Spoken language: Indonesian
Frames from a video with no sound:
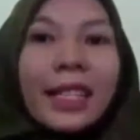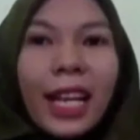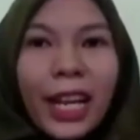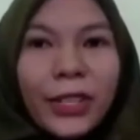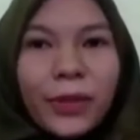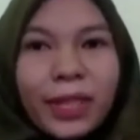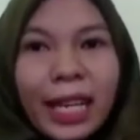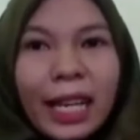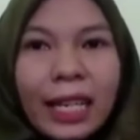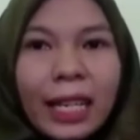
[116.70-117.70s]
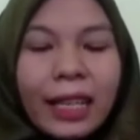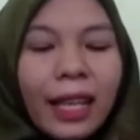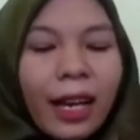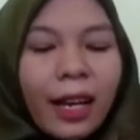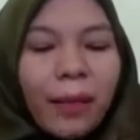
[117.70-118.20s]
Selanjutnya kita
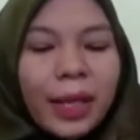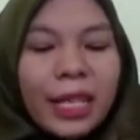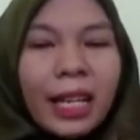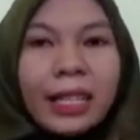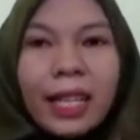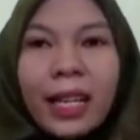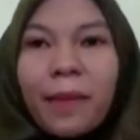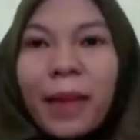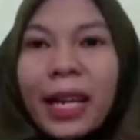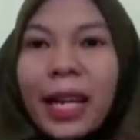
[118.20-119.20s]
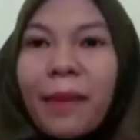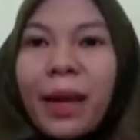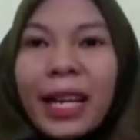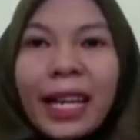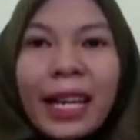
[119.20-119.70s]
merupakan
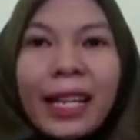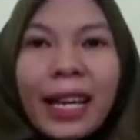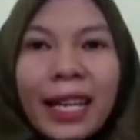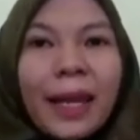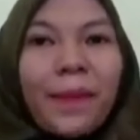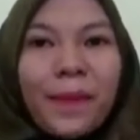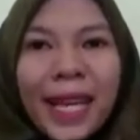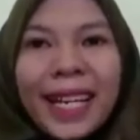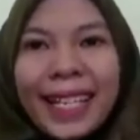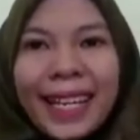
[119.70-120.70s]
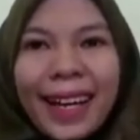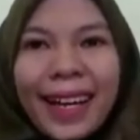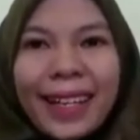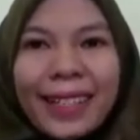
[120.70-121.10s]
bagian-bagian dari pianika.